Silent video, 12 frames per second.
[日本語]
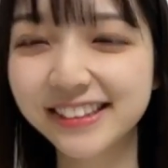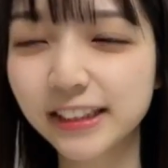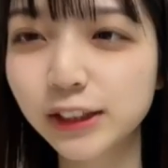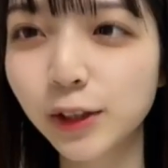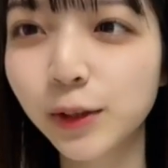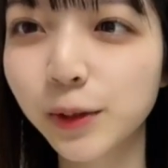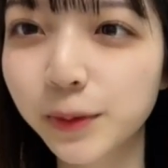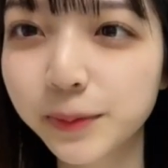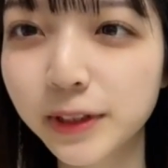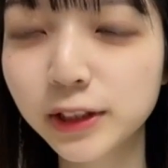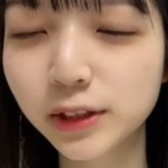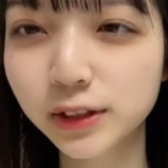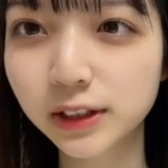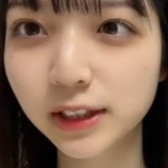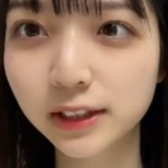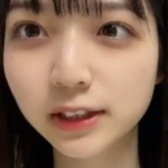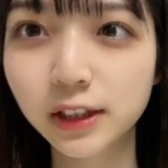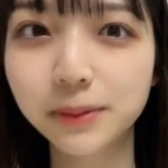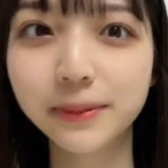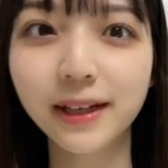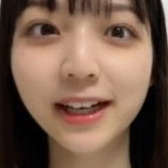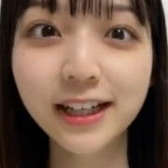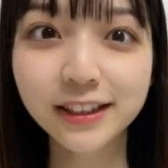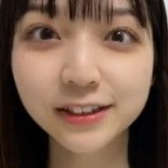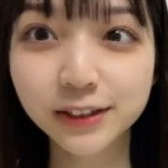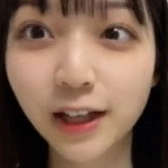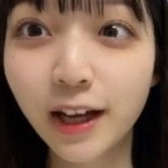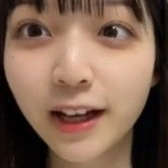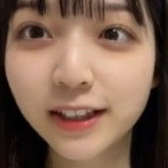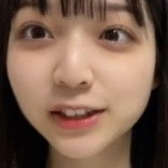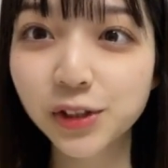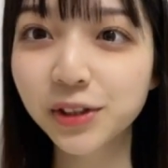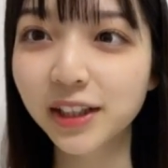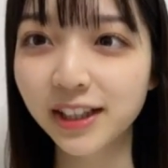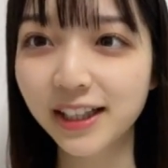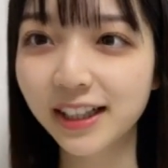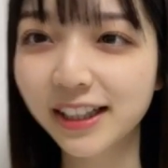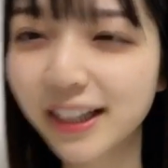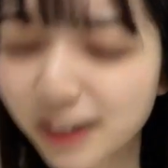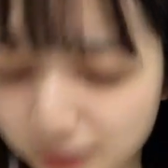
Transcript: そう24時間テレビありがとうそうだねありが